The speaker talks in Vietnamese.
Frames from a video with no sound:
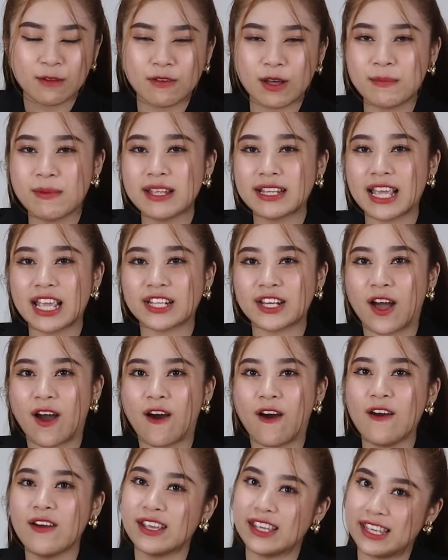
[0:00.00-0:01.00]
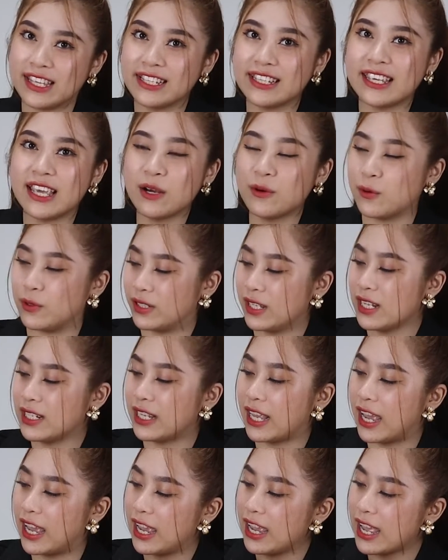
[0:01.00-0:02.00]
và bên cạnh đó ý nghĩa của thiết
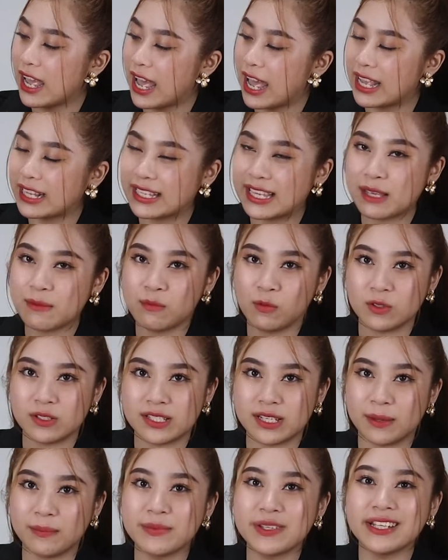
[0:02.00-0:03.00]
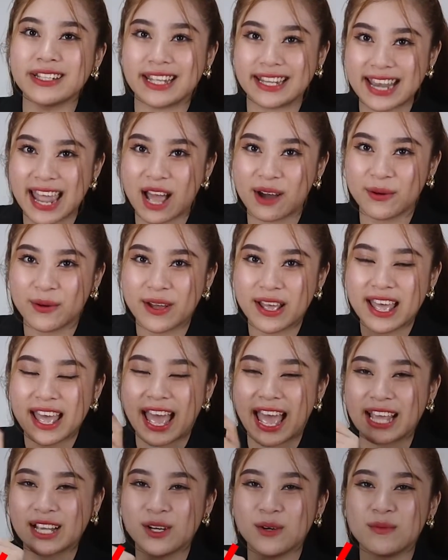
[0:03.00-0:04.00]
kế hai kim một chấm như thế nào?
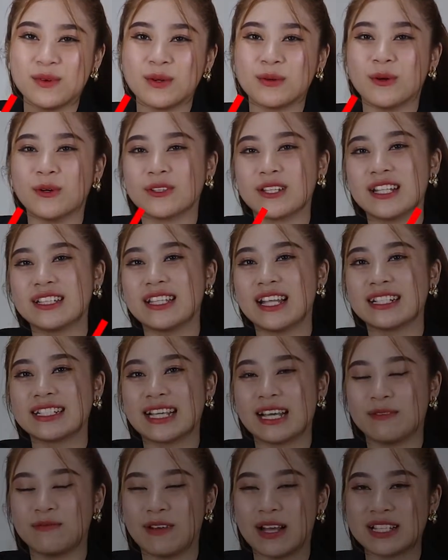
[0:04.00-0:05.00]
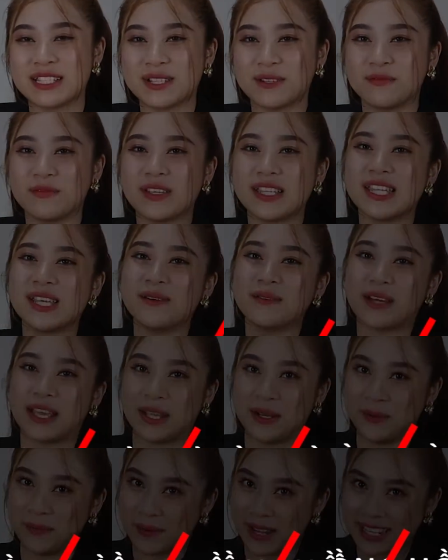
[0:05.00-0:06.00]
Hãy cùng Đồng Hồ Tân Tân khám phá trong video
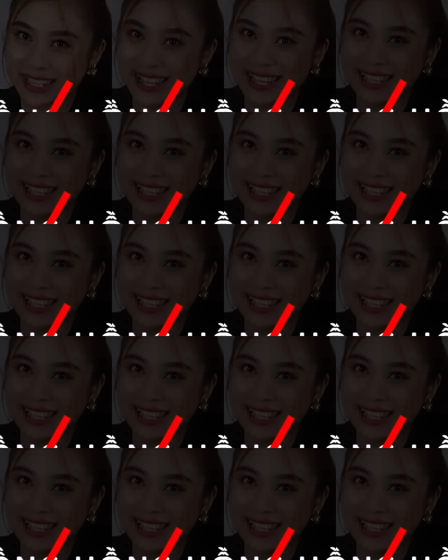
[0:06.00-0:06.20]
ngày hôm nay